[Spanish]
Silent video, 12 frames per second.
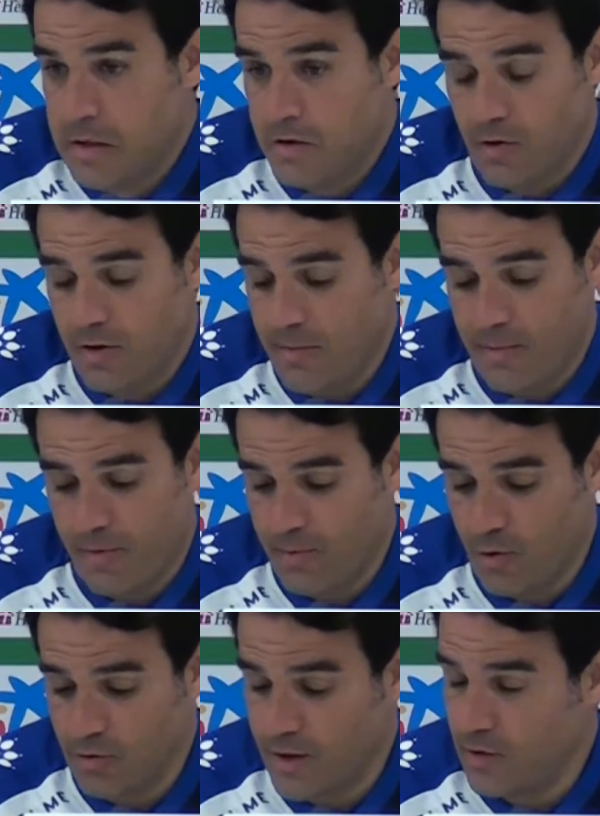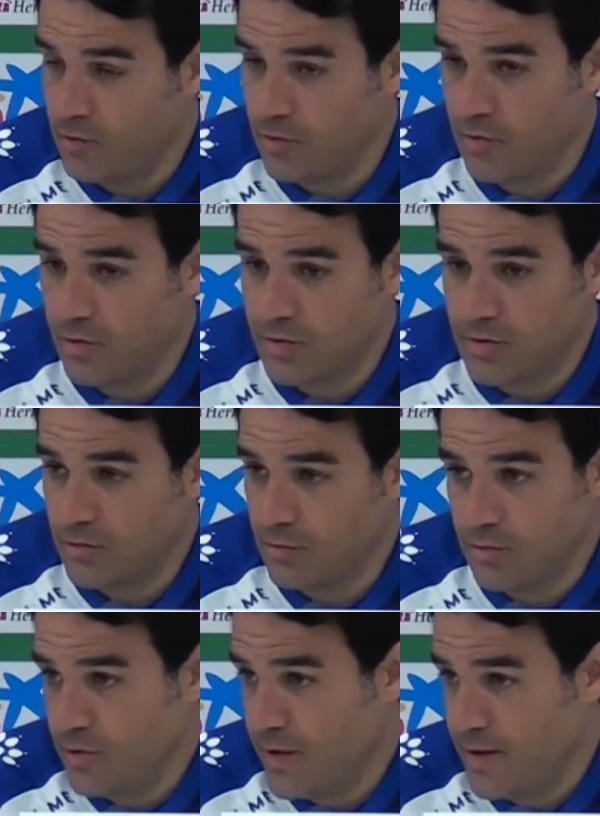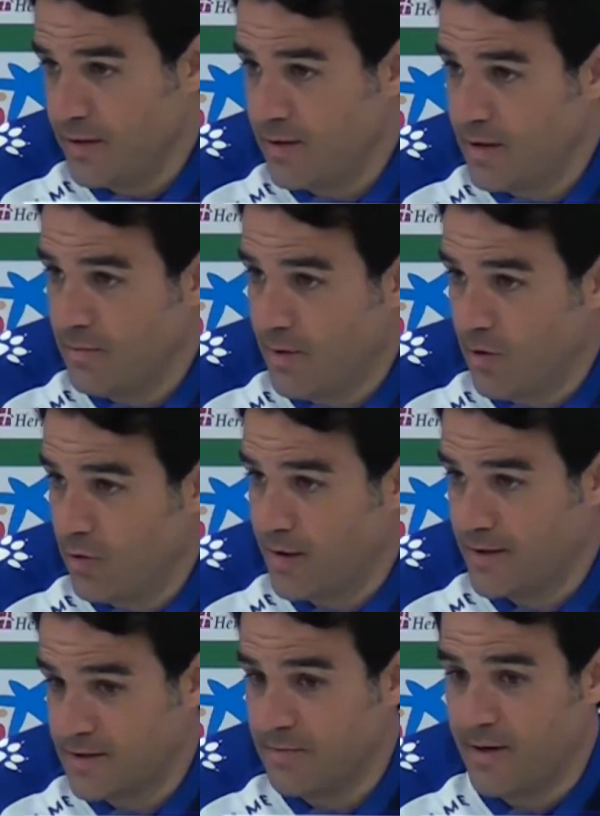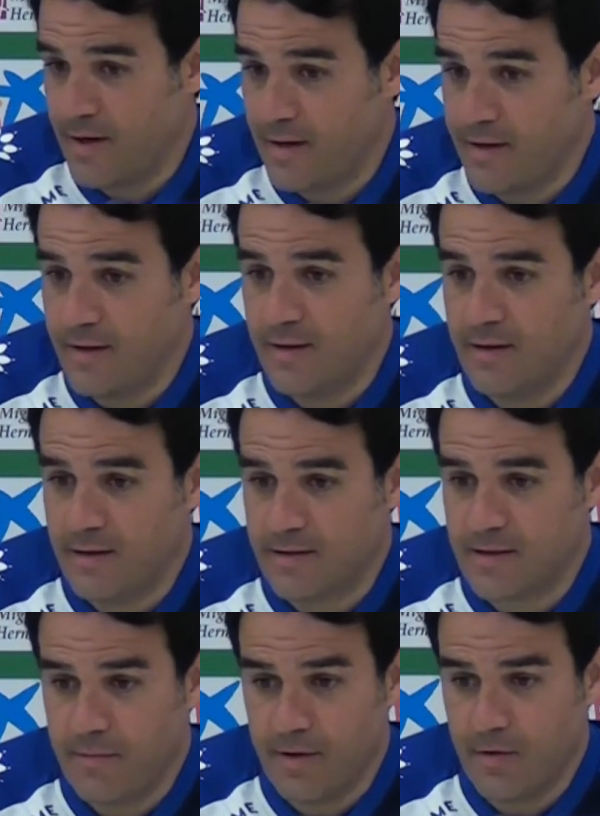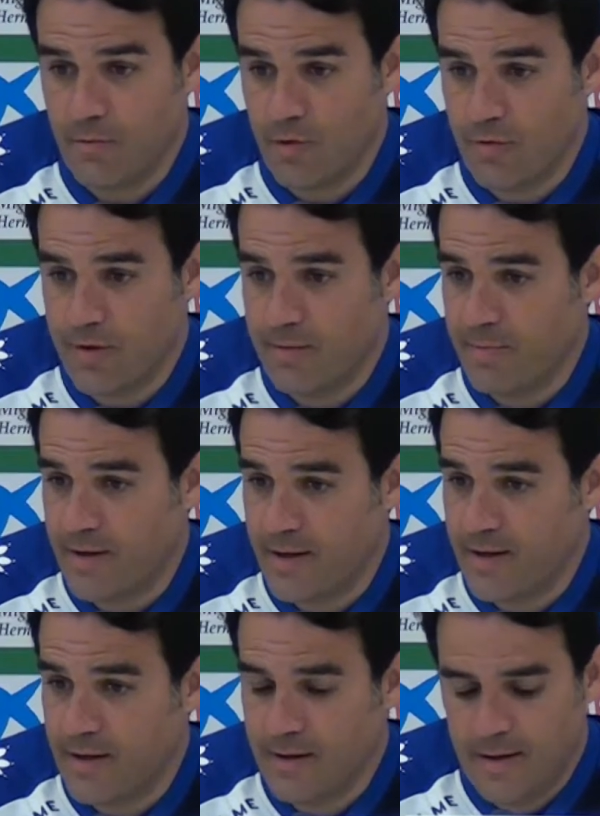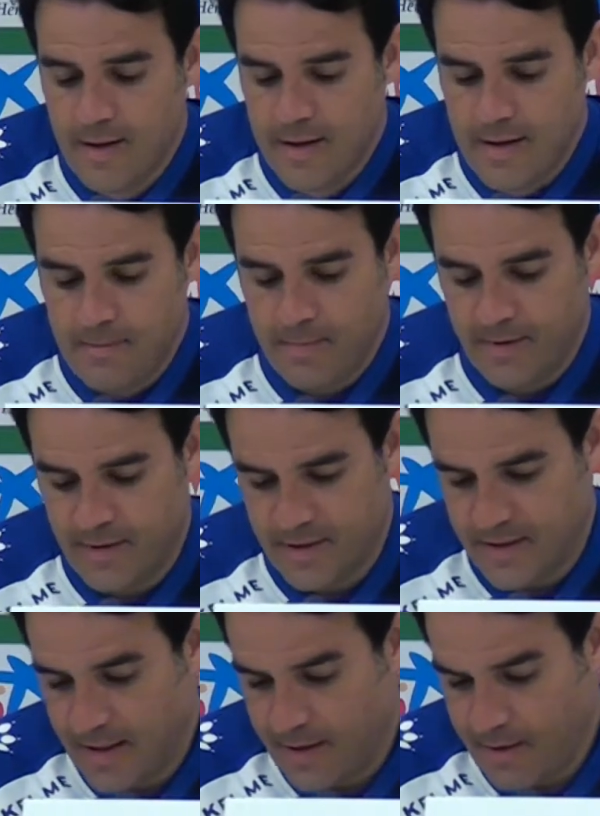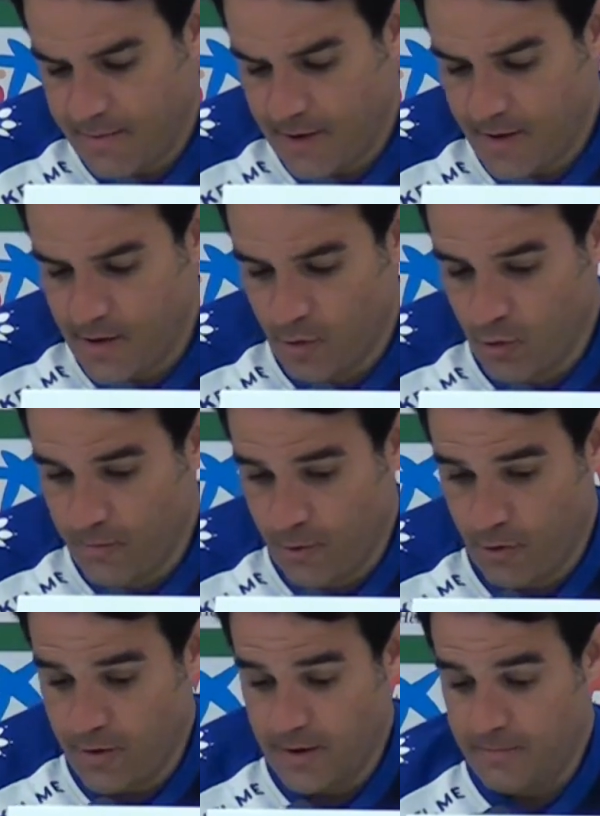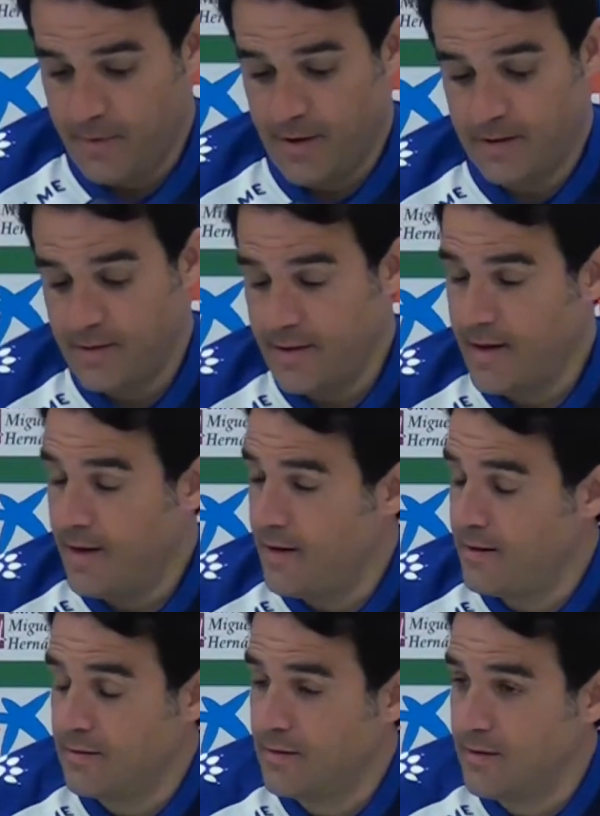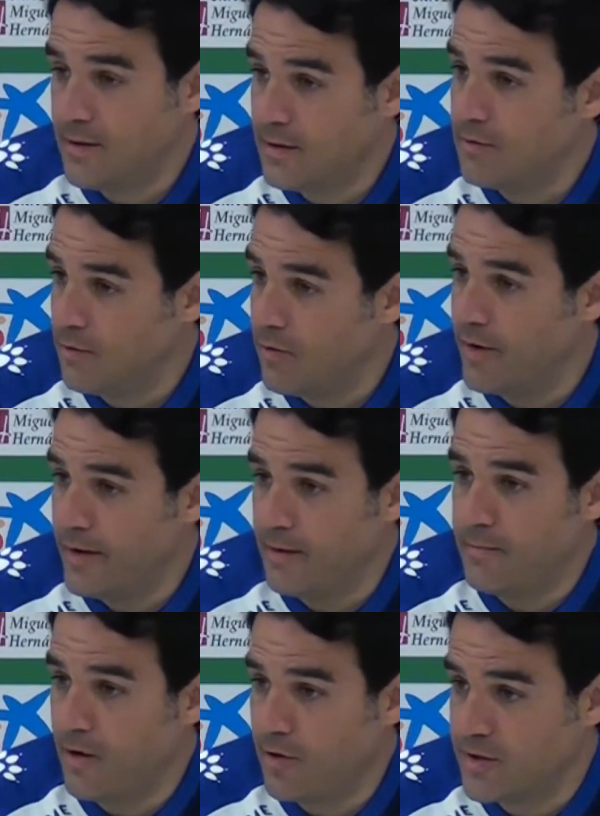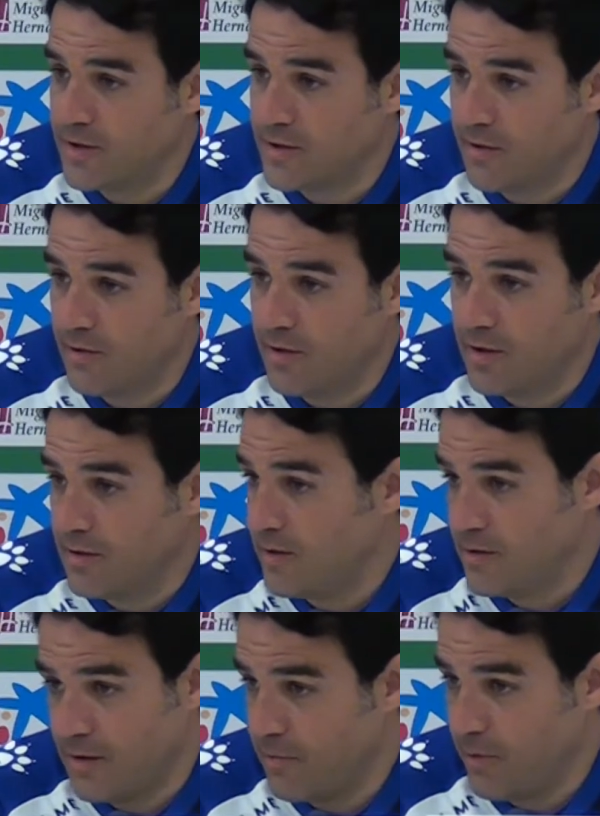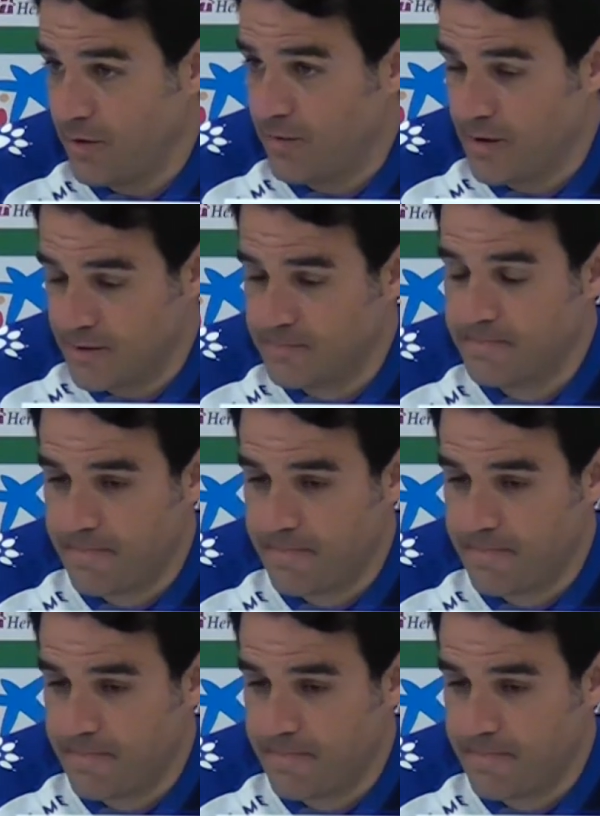Los demás podemos contar con todos. Con Túñez y Malonga esta semana les, ha venido muy bien para meterse en la dinámica del grupo y para entrenar y coger mejores sensaciones y están disponibles.